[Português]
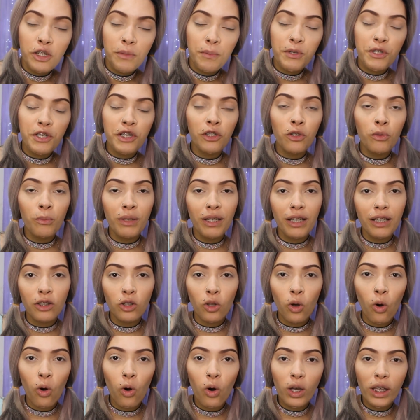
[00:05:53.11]
tipo de
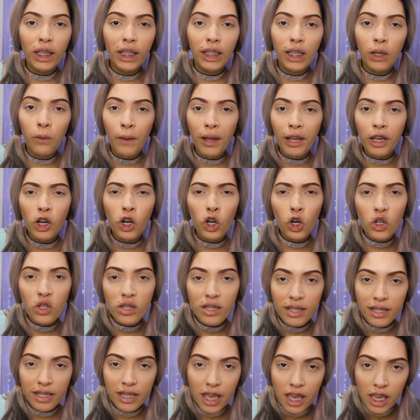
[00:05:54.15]
iluminador que não é
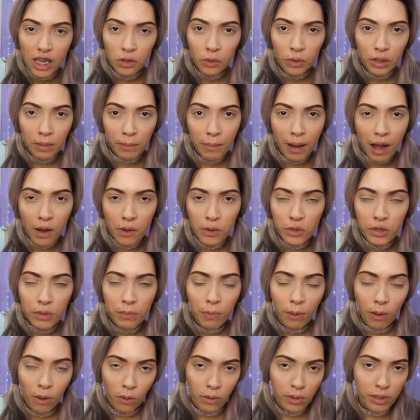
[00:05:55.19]
grosseiro, que marca os
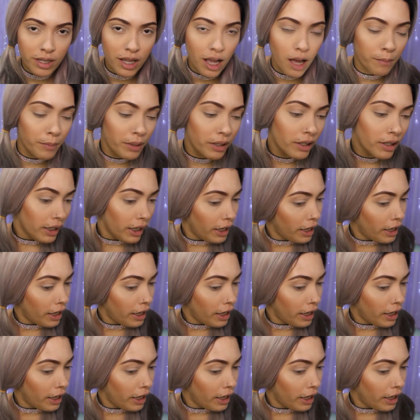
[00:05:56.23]
poros, sabe?